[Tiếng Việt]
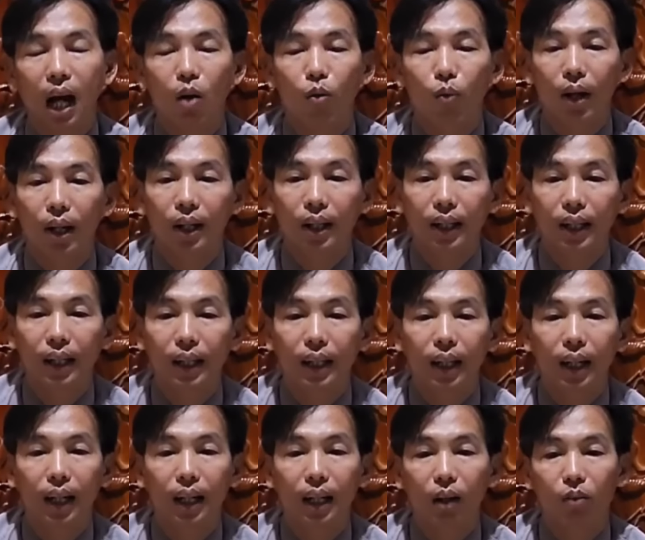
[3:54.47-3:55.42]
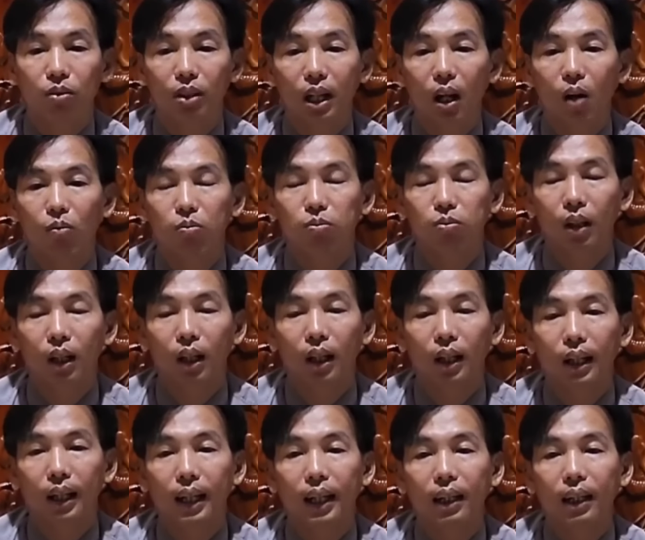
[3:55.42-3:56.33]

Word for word: chở Ven đi à, lòng vòng à,